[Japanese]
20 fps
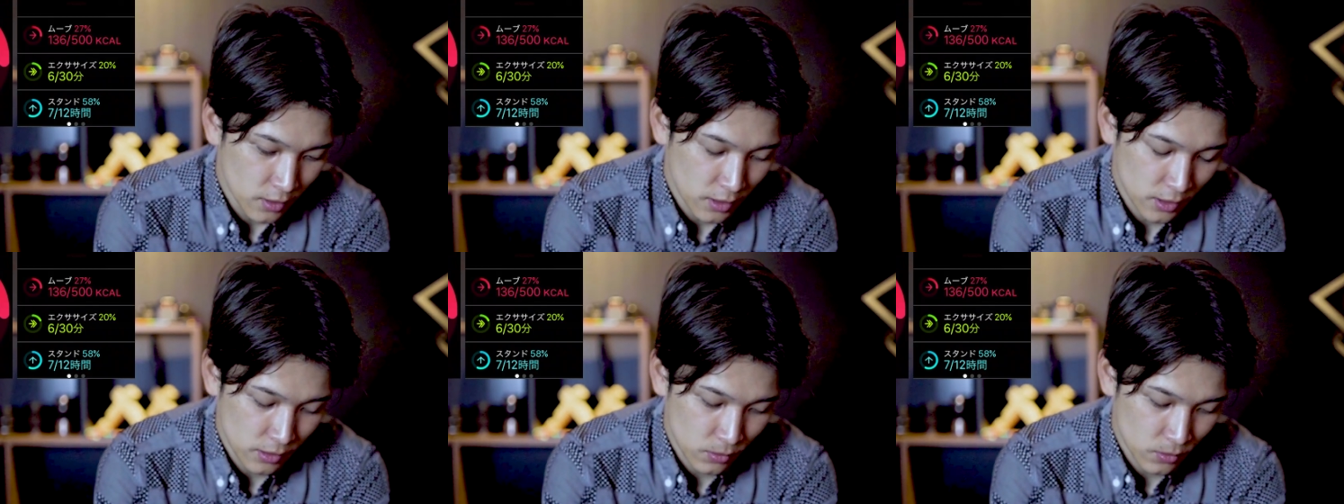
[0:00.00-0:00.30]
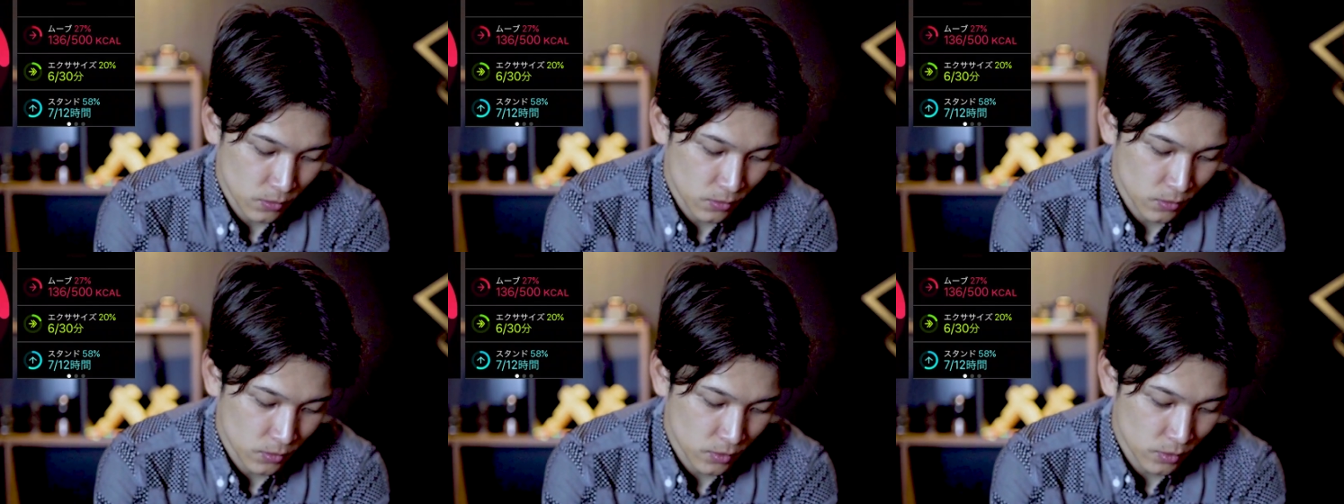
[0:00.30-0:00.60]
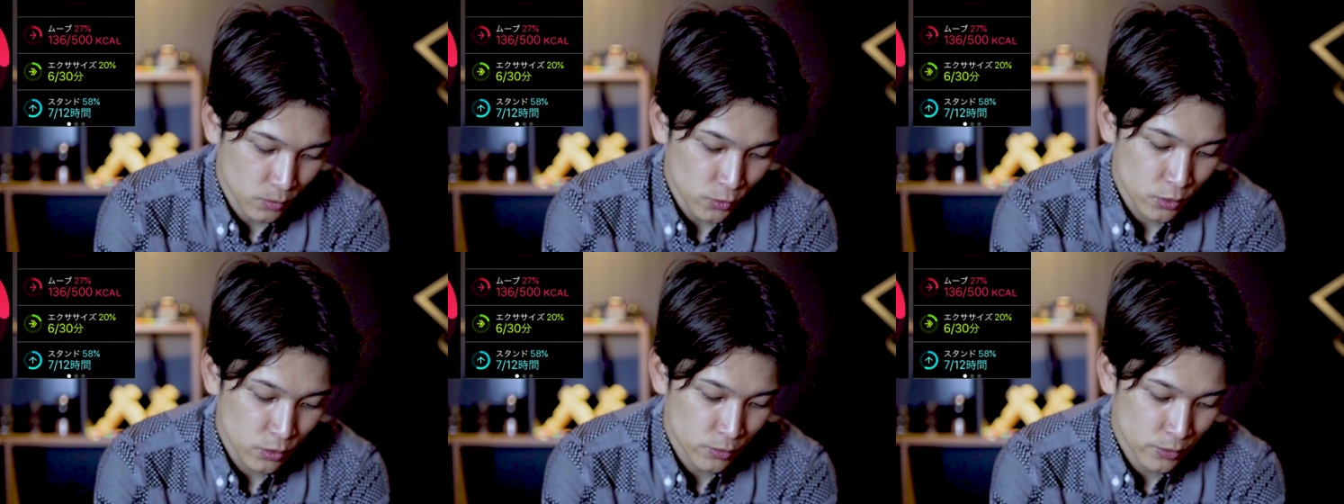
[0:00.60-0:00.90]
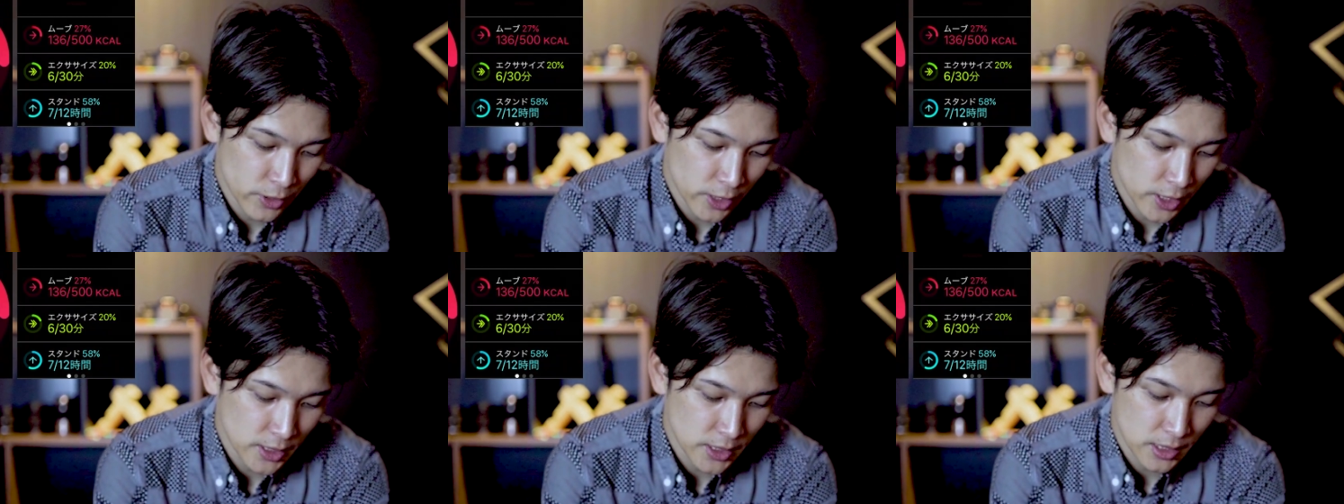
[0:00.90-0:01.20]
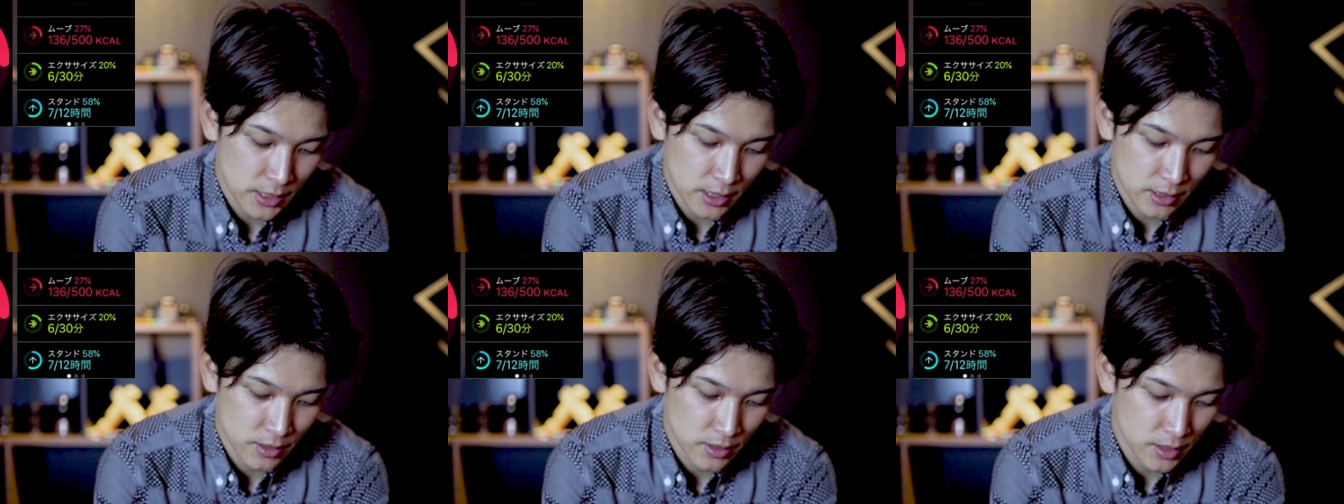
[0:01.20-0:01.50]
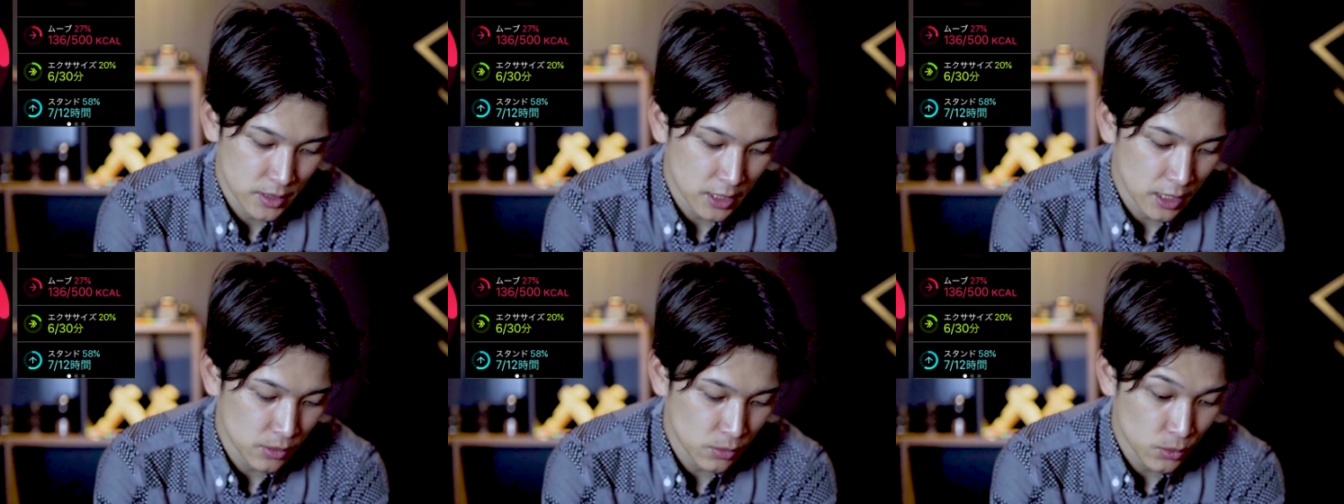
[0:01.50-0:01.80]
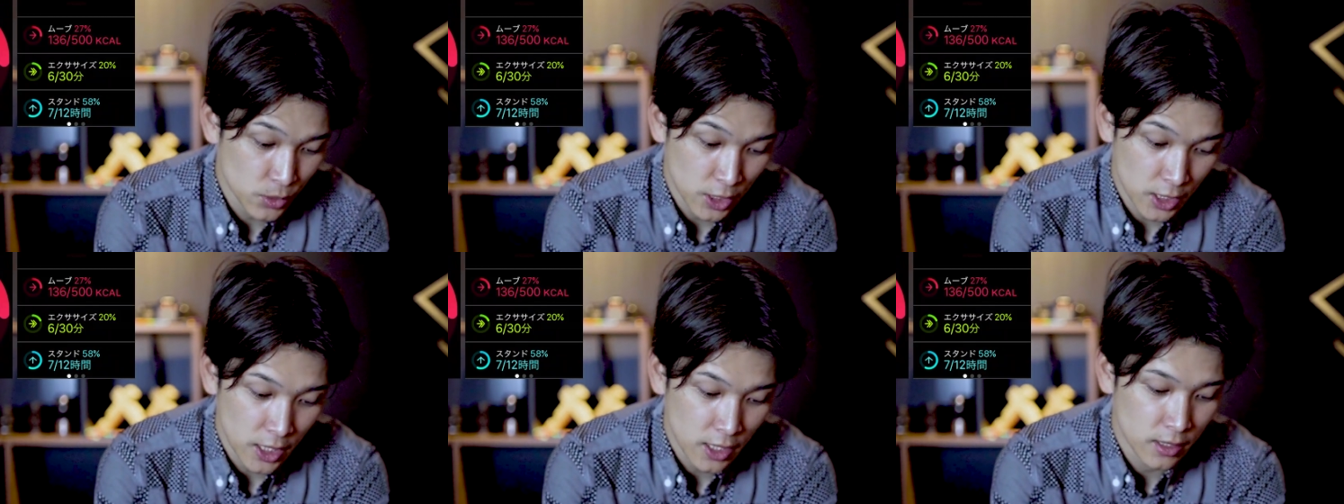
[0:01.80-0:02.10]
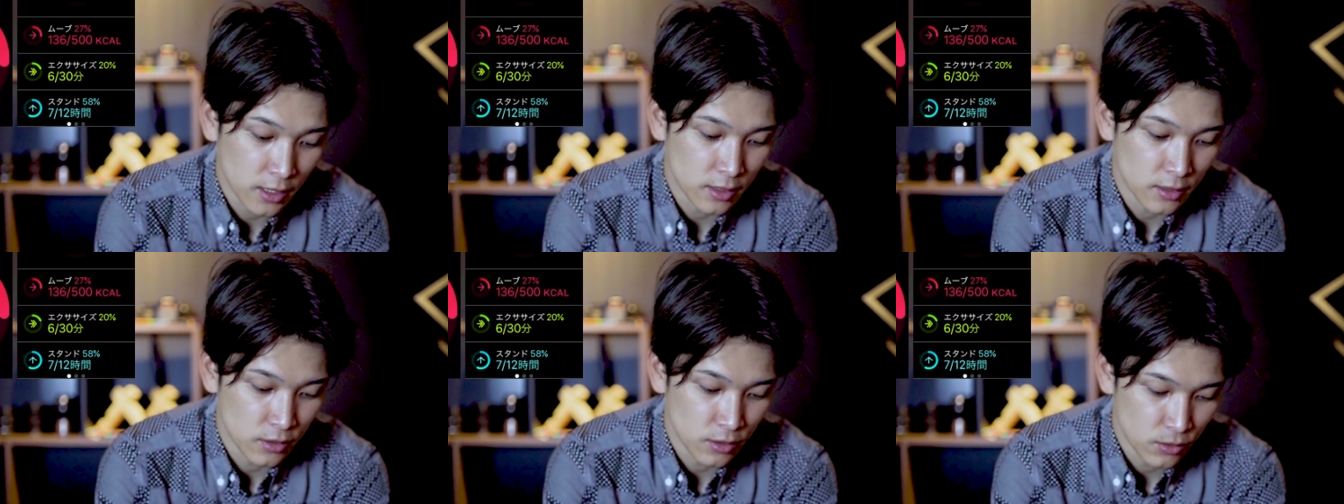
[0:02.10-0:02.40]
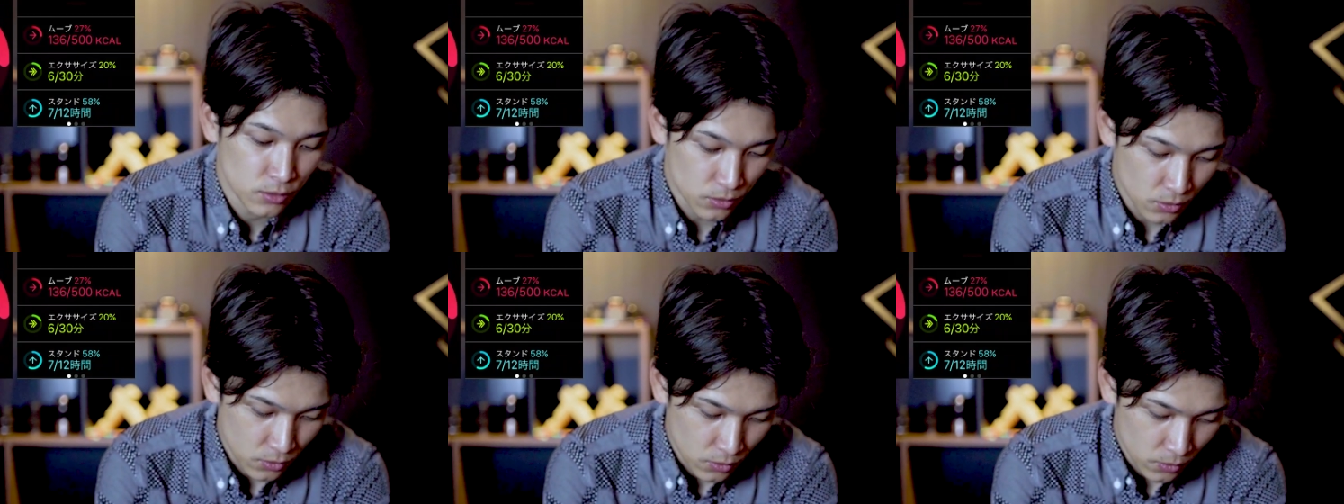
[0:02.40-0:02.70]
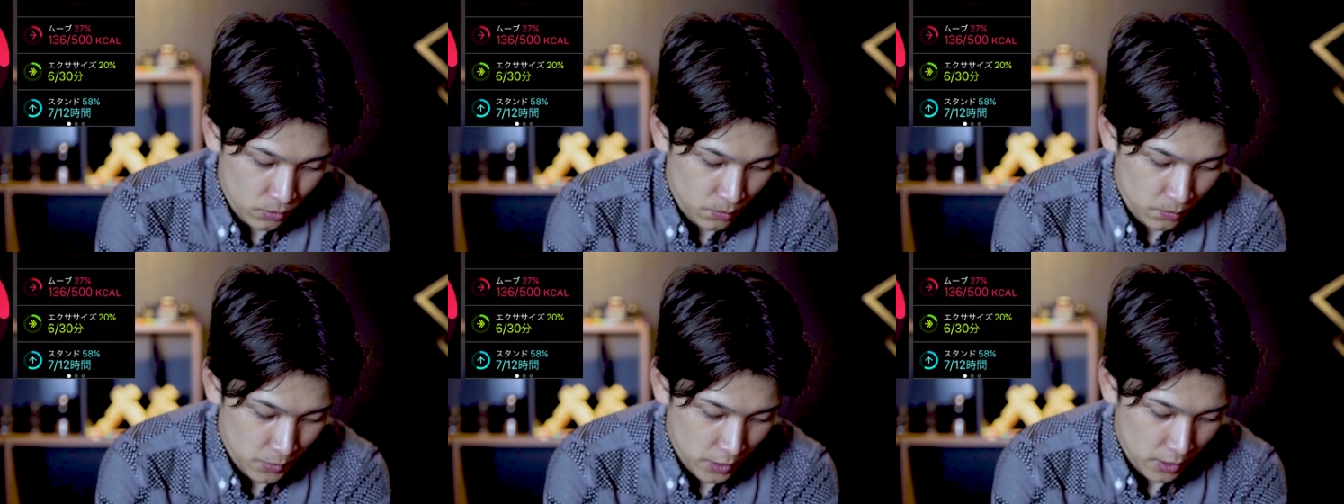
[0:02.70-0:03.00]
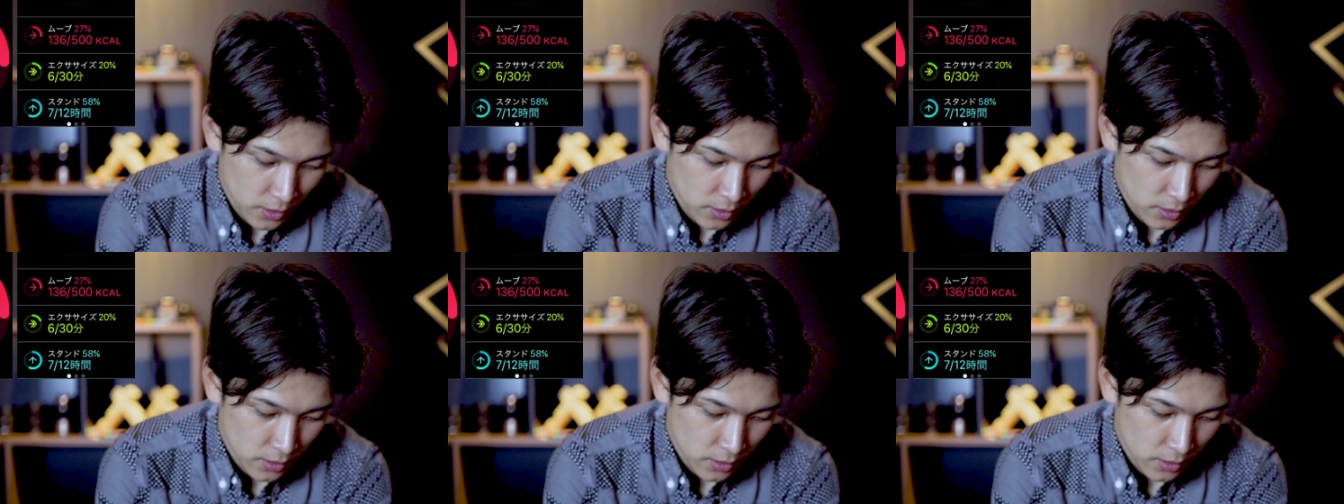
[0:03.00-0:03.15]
えー、とこのムーブエクササイズスタンドって何かっていうと、